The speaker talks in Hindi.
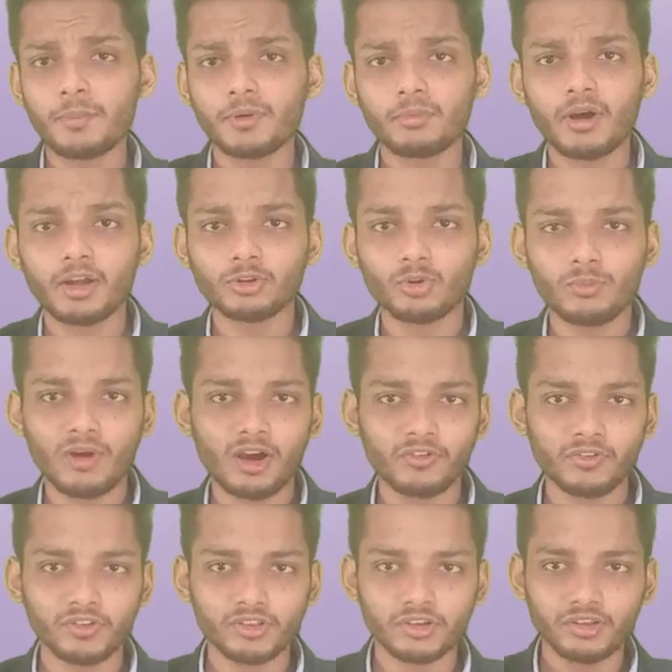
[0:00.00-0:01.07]
प्रभात कुमार
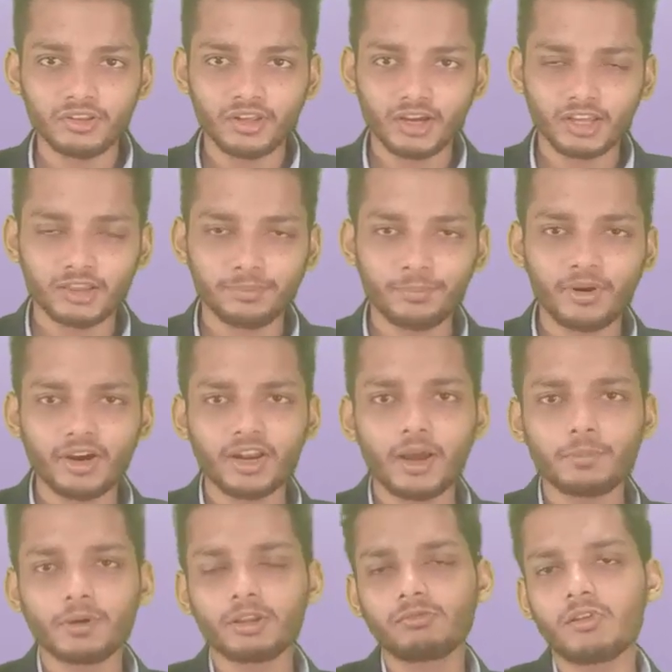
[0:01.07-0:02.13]
फिशरीज एक्सपर्ट
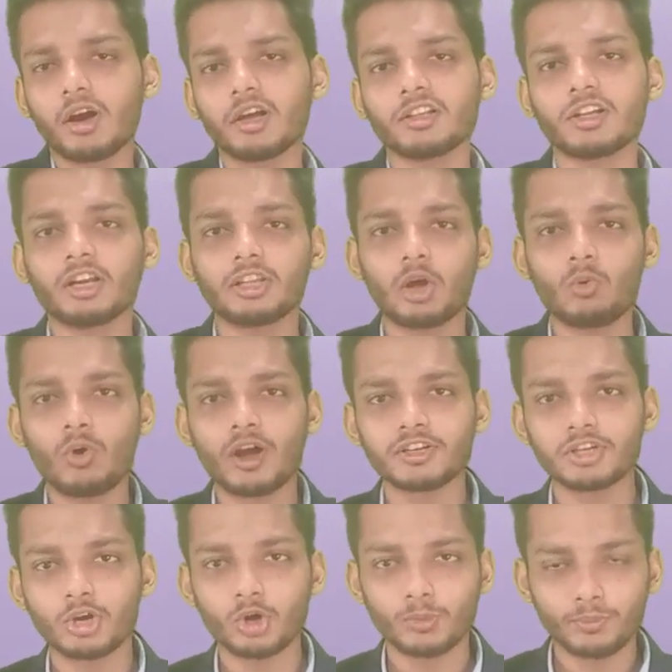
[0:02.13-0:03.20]
आपका स्वागत करता हूं आज
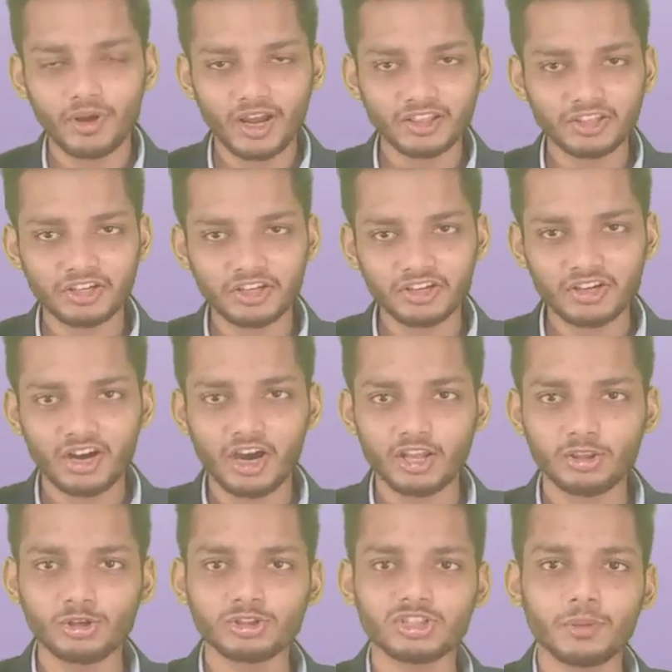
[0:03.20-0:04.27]
की एक और बेहतरीन
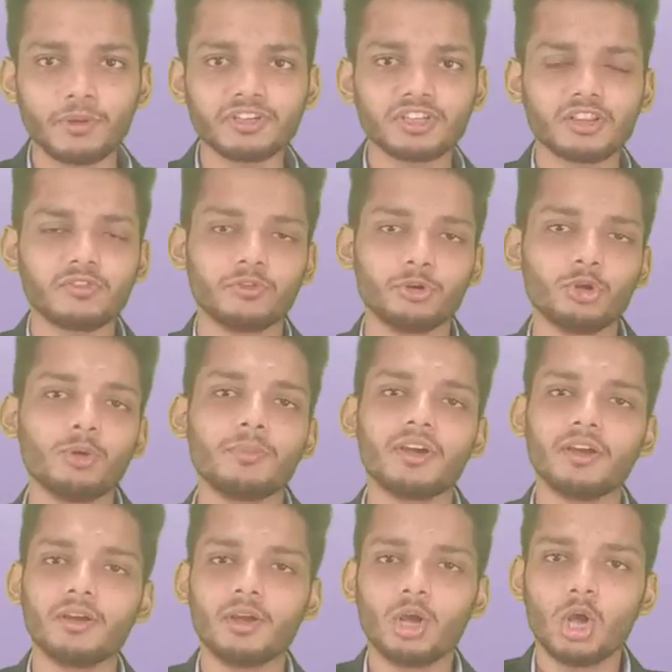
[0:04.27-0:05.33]
खास और ज़बरदस्त वीडियो
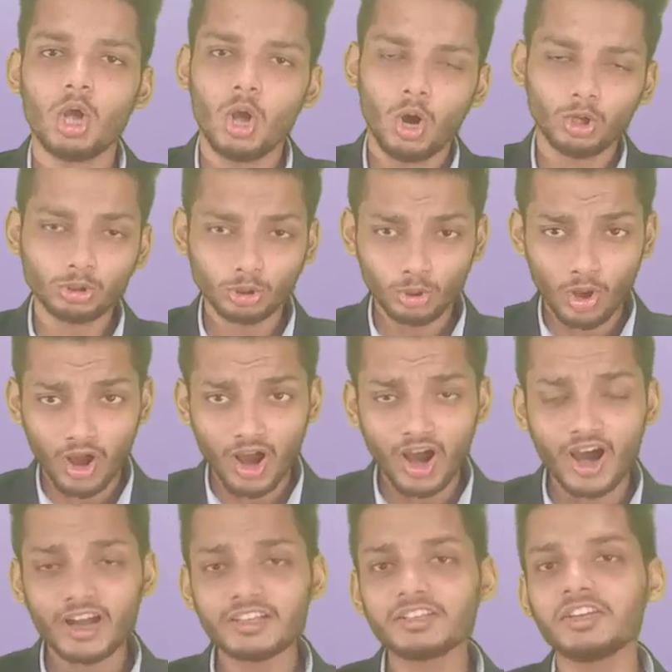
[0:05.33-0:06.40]
में और दोस्तों
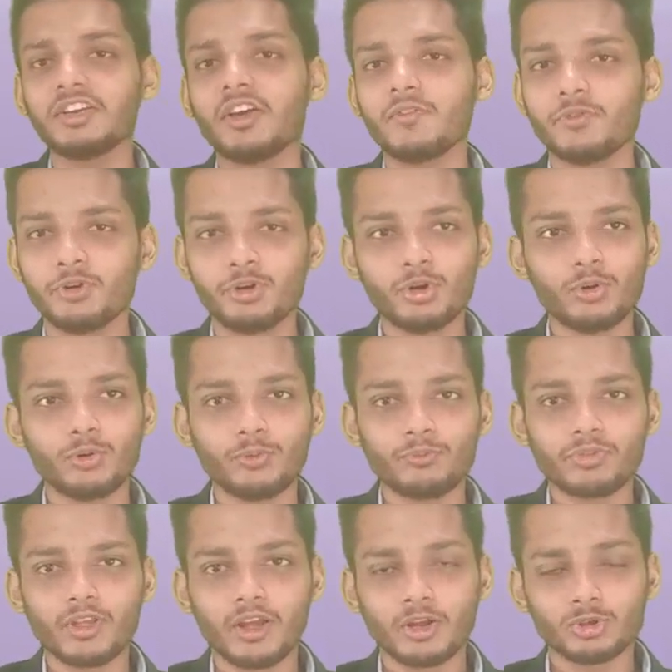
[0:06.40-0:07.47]
आज की ये वीडियो
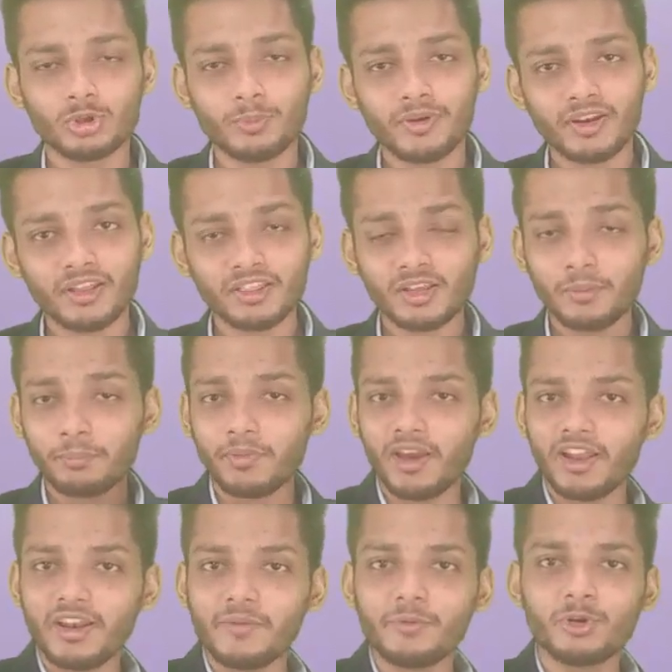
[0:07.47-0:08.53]
जो मैंने इसके
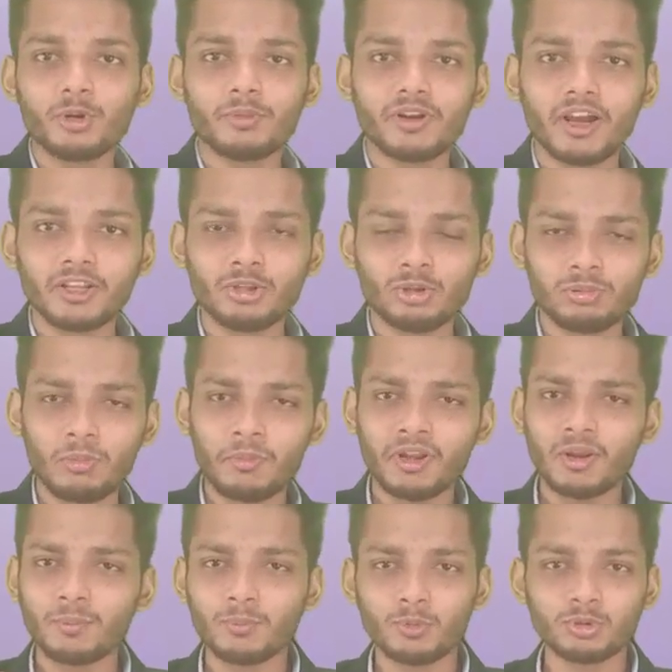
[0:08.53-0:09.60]
पहले वीडियो बनाई थी उसमें
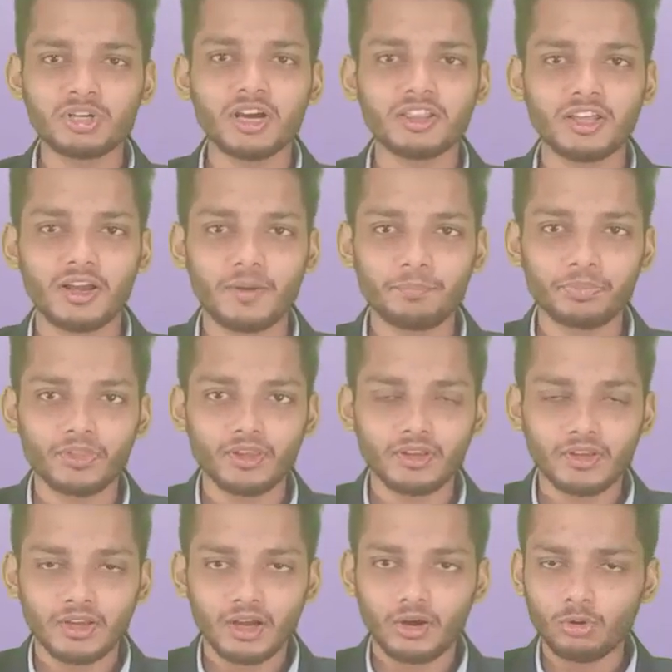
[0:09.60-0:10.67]
मैंने पूछा
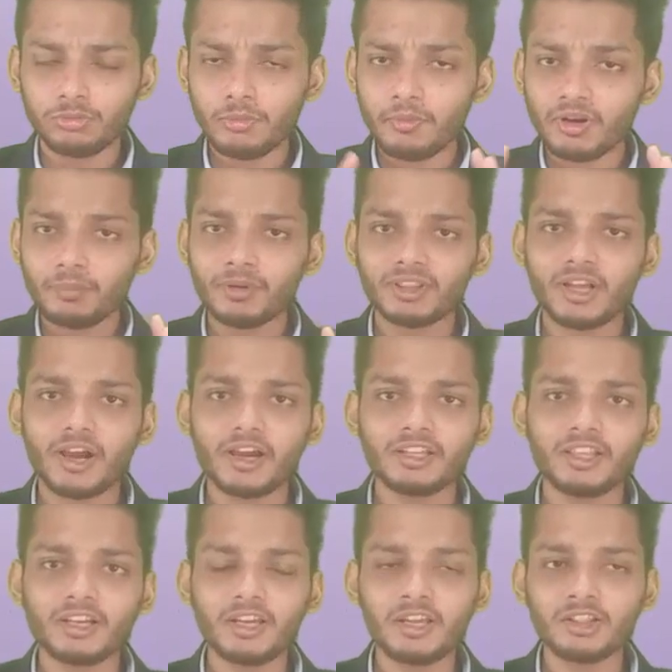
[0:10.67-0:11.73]
था उसमें मैंने बताया
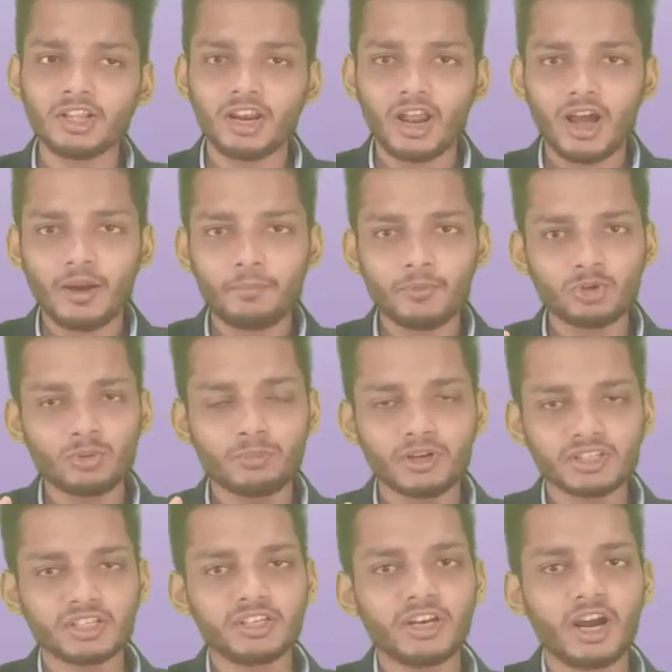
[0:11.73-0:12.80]
था कि तालाब में जो
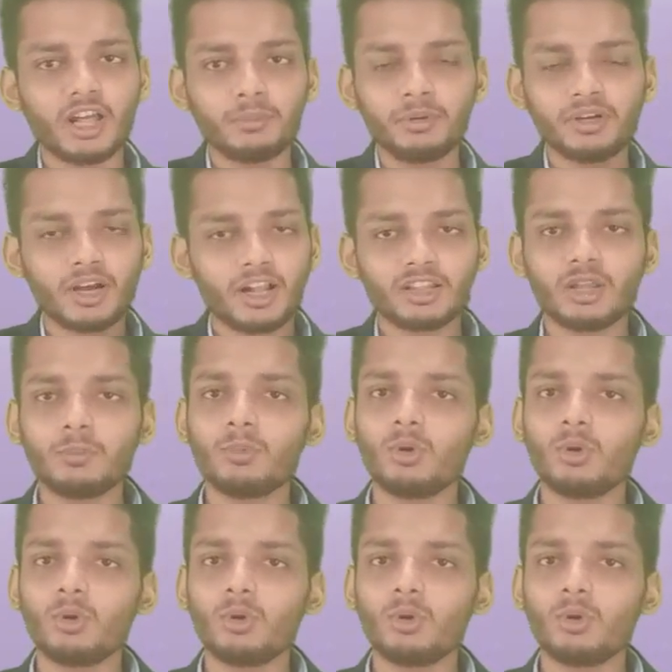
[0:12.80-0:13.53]
मछलियाँ आदमी डालता